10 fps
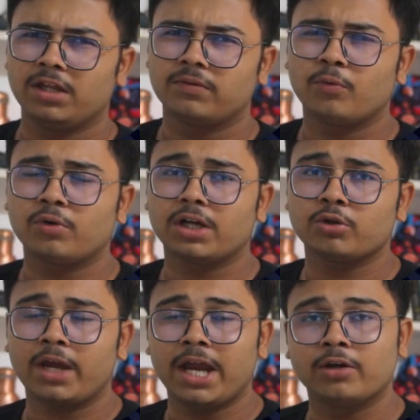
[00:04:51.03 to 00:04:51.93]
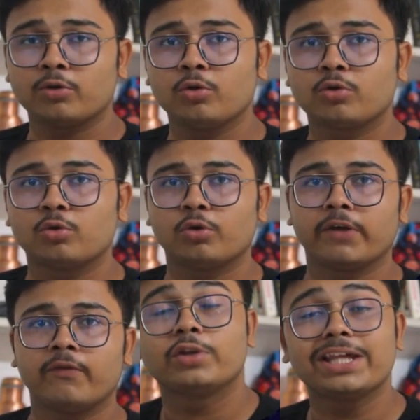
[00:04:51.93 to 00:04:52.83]
इस फ़ोन का जो एंड्रोज स्कोर
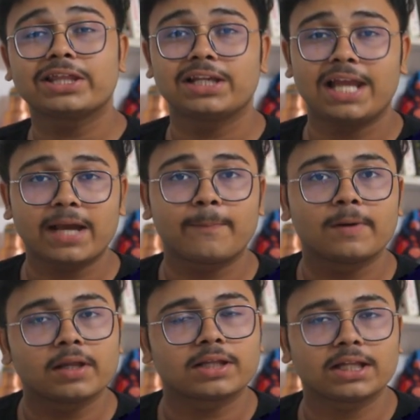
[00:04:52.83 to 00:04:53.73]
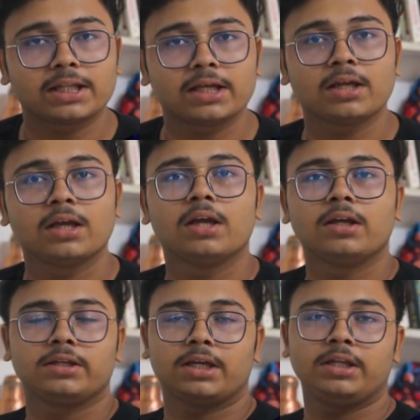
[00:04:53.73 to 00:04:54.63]
है वो सिक्स लैक प्लस आता है
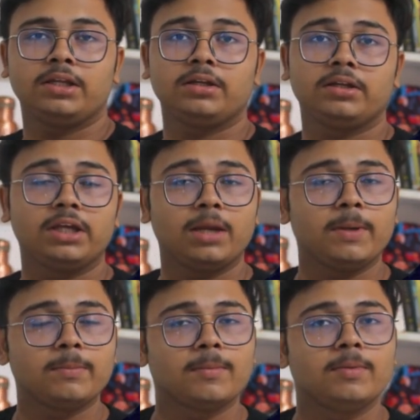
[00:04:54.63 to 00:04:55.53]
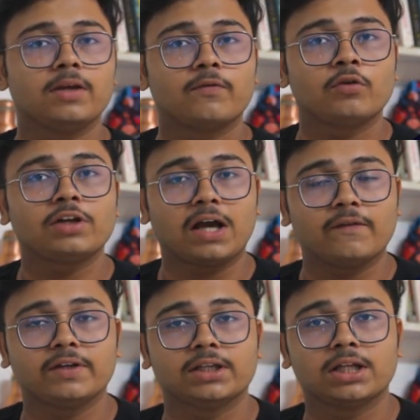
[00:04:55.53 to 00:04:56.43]
यानी गेमिंग में भी ये फ़ोन
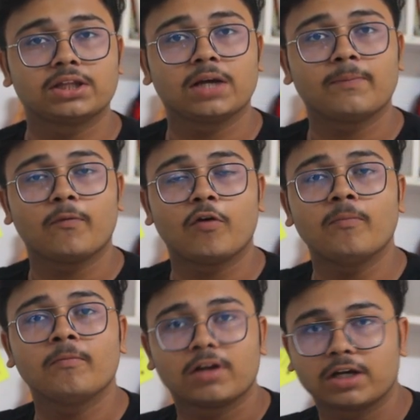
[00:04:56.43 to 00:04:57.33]
काफ़ी ज़्यादा अच्छा परफॉर्म